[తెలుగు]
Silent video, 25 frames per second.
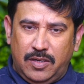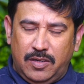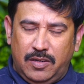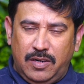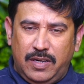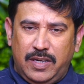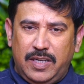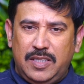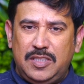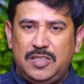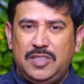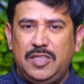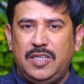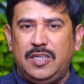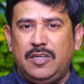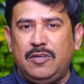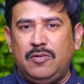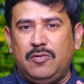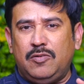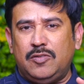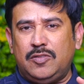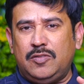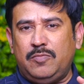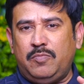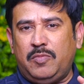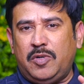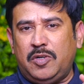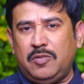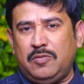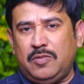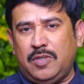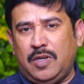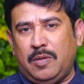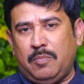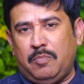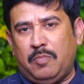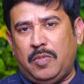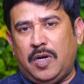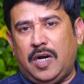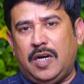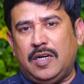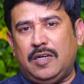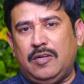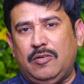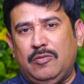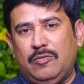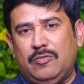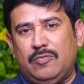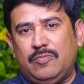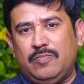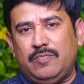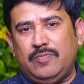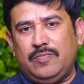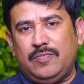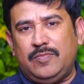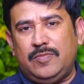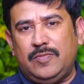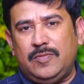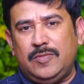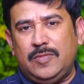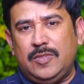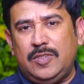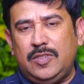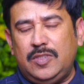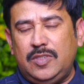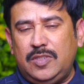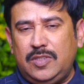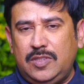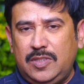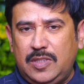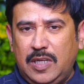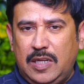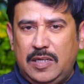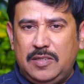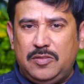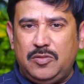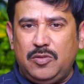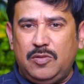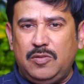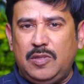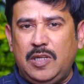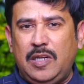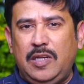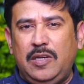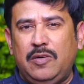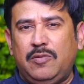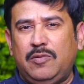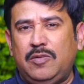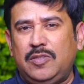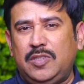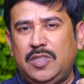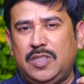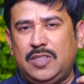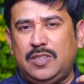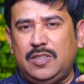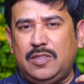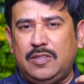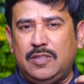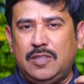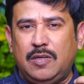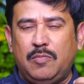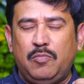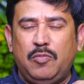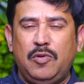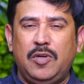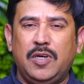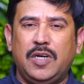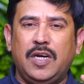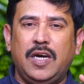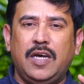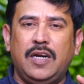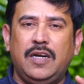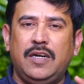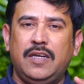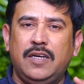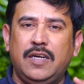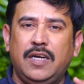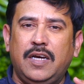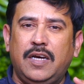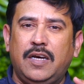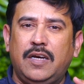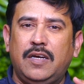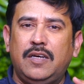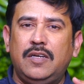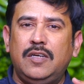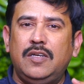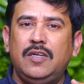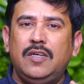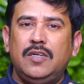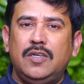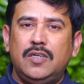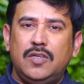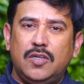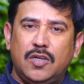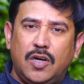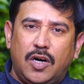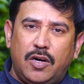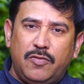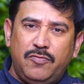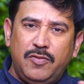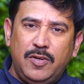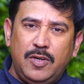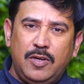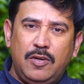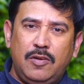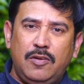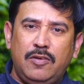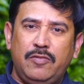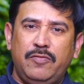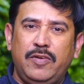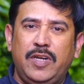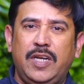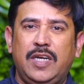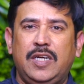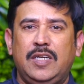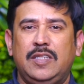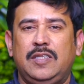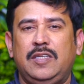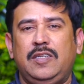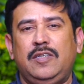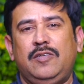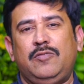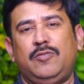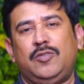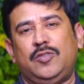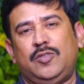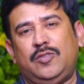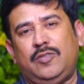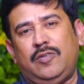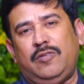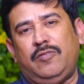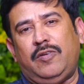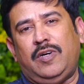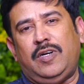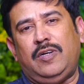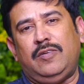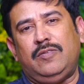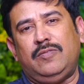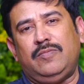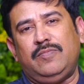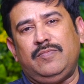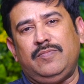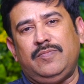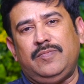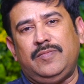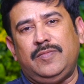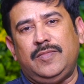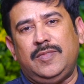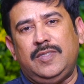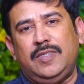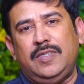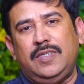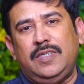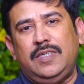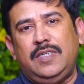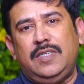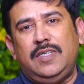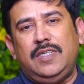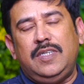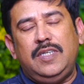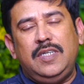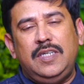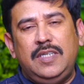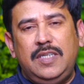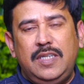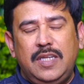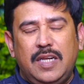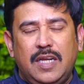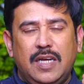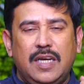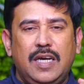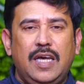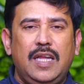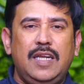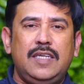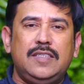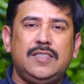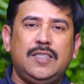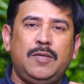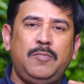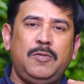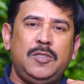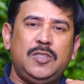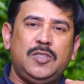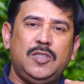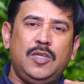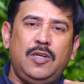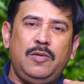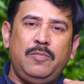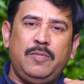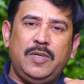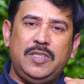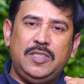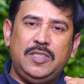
రెగ్యులరైజ్ చేయడం కోసం పడుతున్న పాటలు తెలిసో తెలియకో చేసిన తప్పుల కారణంగా కాఫీలలో వెనక్కి తిరిగి వస్తున్నవాళ్ళు ఇన్ని రకాల సమస్యల